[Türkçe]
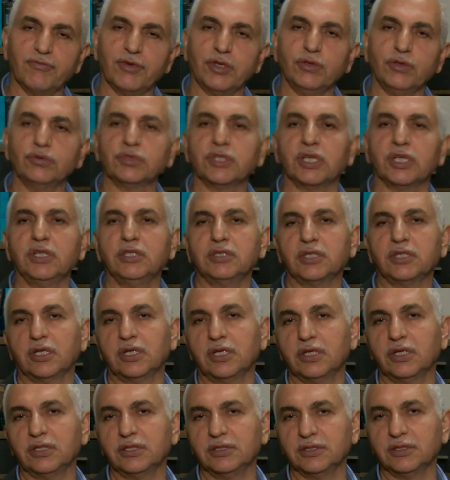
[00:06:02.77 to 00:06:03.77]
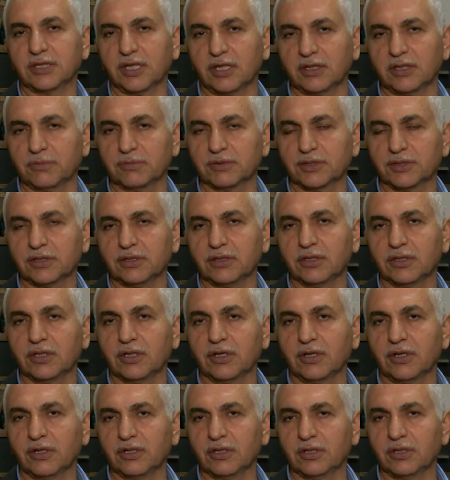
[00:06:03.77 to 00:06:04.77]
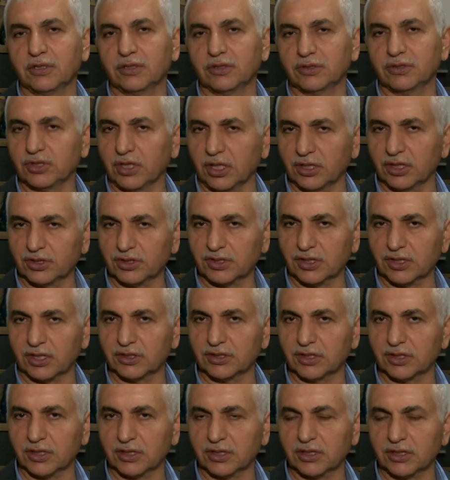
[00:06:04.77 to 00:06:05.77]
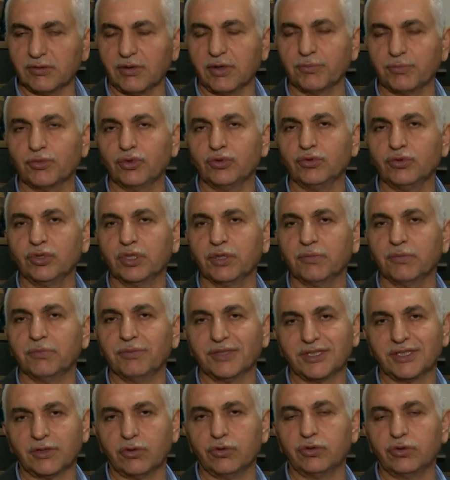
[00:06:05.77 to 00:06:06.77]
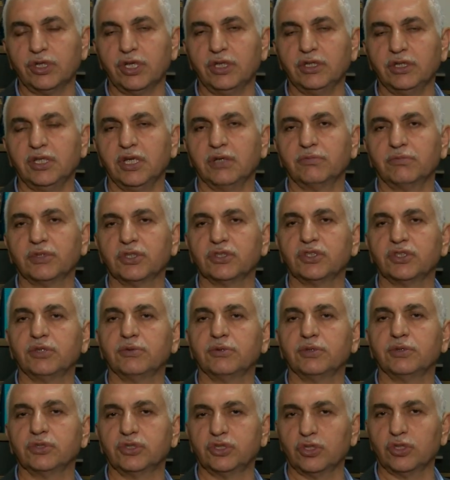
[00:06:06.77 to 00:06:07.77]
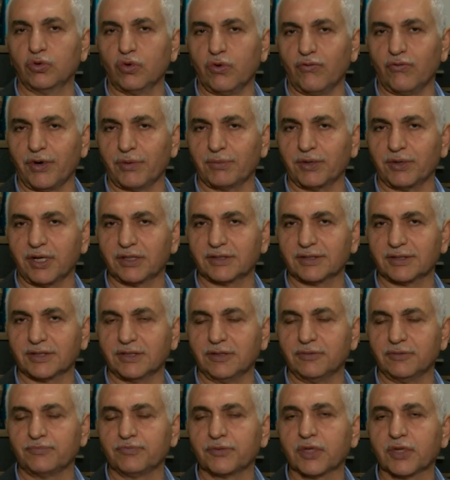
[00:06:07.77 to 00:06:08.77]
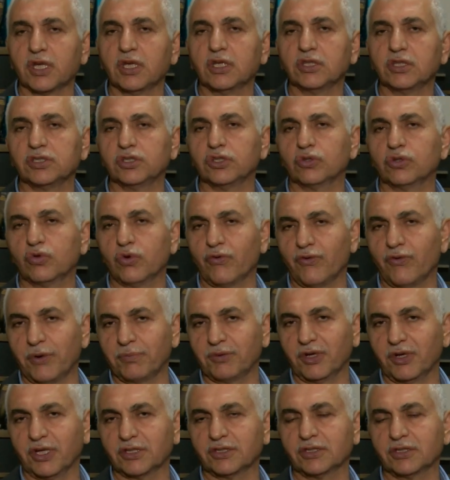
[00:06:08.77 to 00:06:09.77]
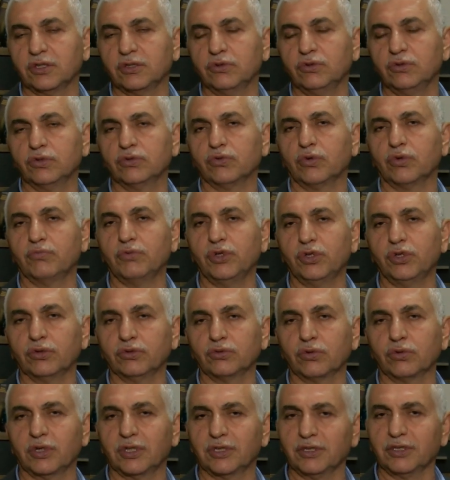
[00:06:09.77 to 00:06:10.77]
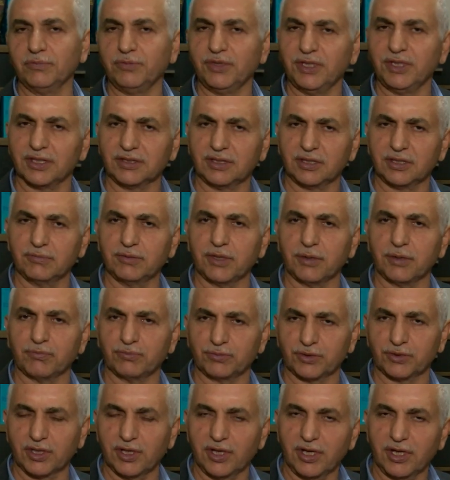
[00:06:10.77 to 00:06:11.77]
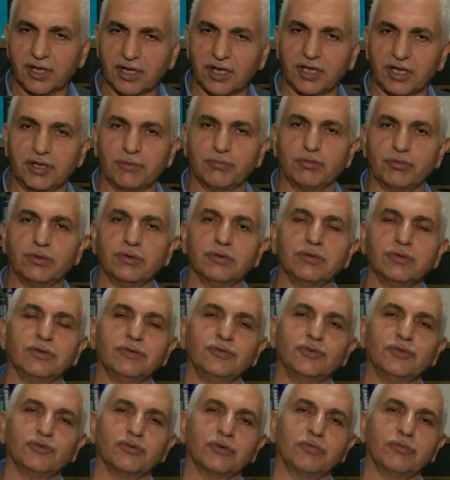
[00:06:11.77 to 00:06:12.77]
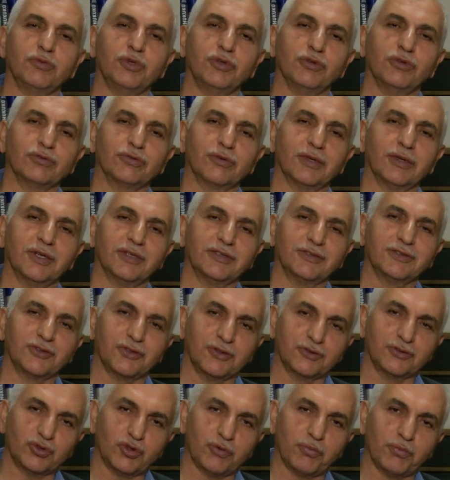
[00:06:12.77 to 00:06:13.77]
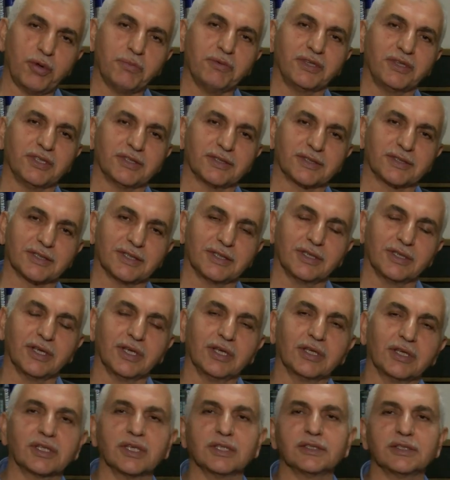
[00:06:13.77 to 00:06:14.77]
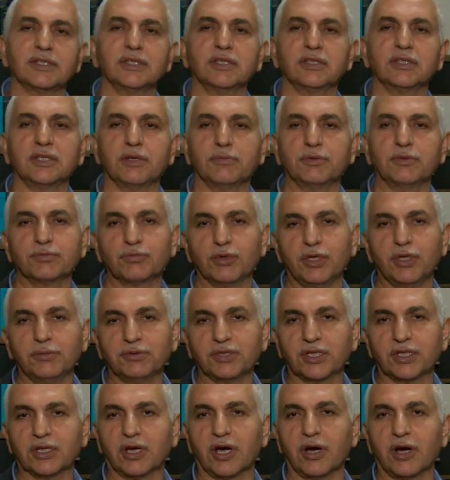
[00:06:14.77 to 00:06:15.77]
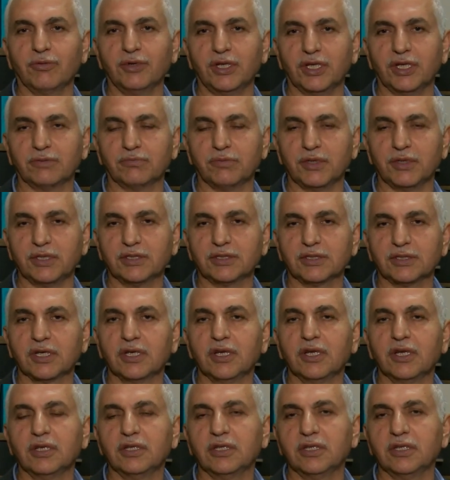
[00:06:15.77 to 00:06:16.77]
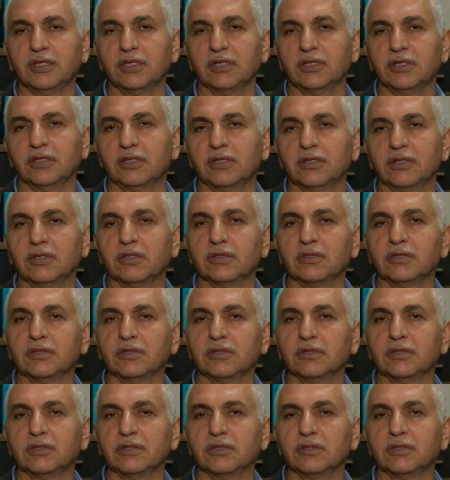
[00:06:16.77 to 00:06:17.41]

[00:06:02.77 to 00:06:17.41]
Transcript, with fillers: Ve 150 tane insanımızı e, çalıştıracaktır. Ben bunun gibi mesela örneğin diyelim ki Çin, Çinko fabrikası Çinko fabrikası 110 milyon doları bir yatırım yapmış. Yani bu 110 milyon dolar çöpe mi gitsin? Kesinlikle biz böyle bir şeyi kabul etmeyiz. Ee,